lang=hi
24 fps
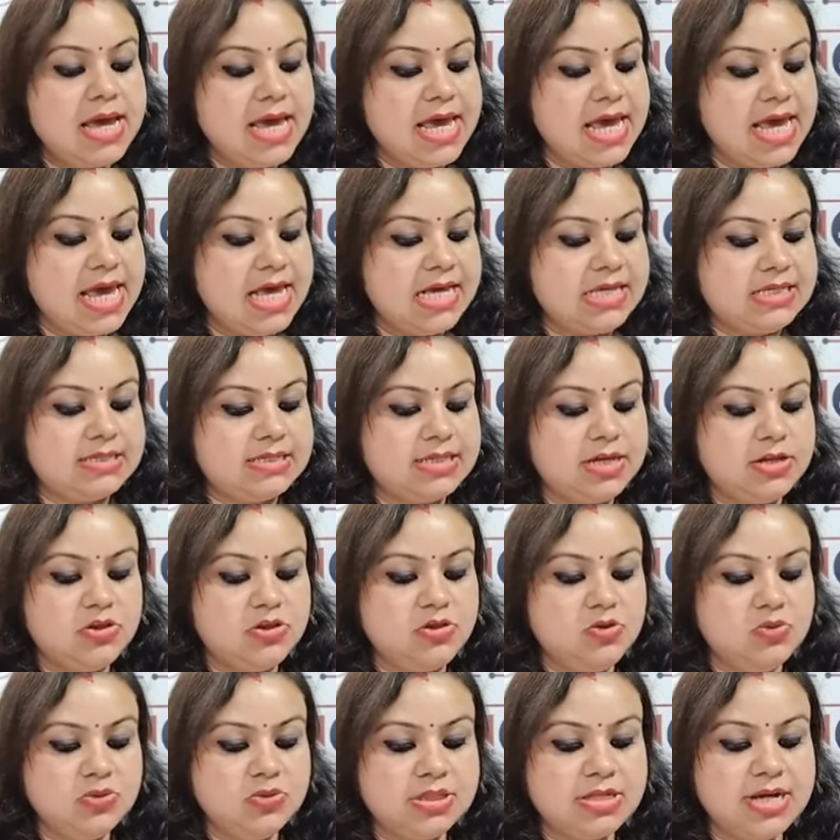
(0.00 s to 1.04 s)
एक से
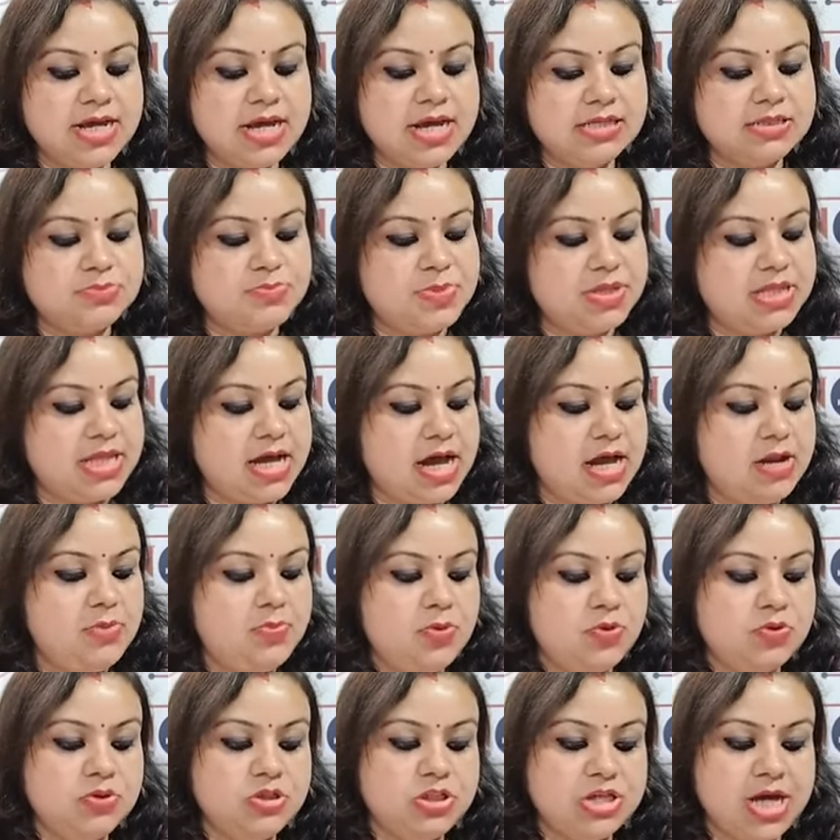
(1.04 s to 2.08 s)
दूसरे अस्पताल
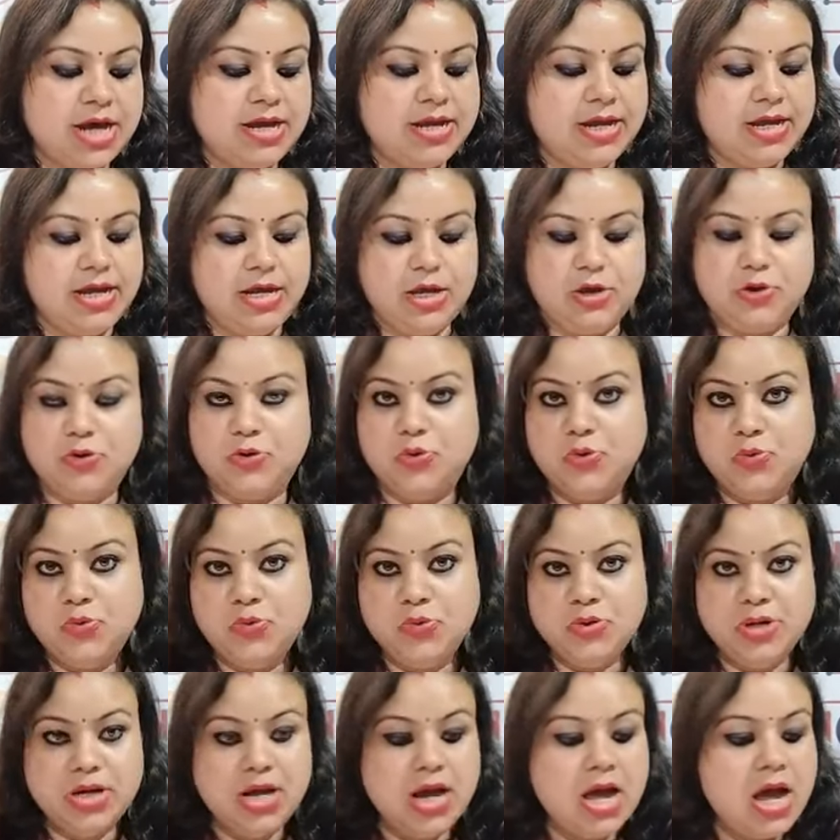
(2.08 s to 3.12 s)
पहुंचा रहे
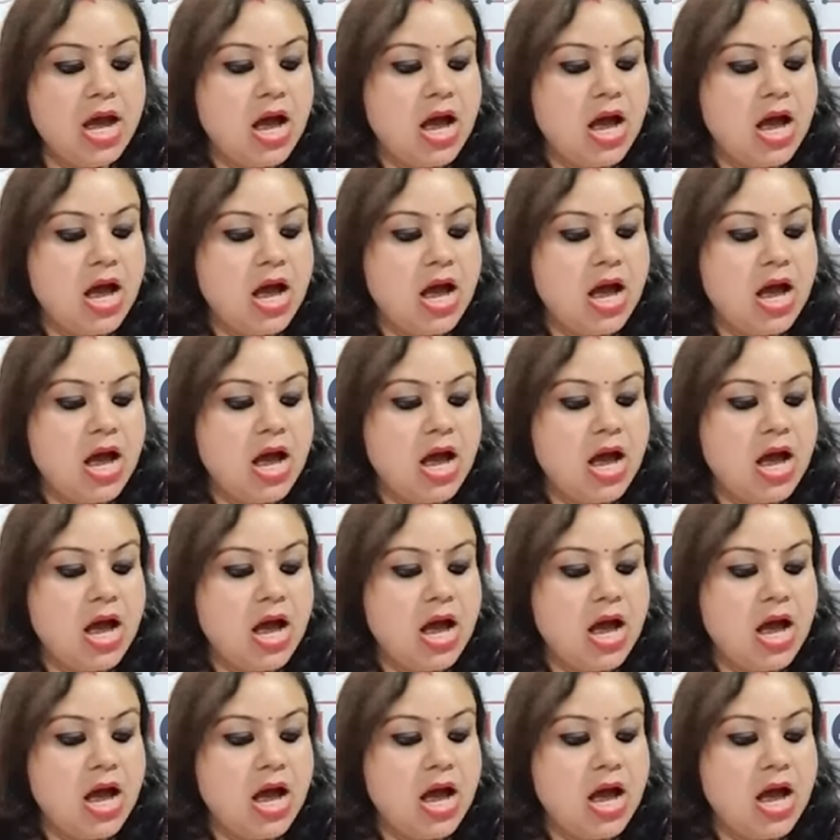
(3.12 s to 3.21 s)
खून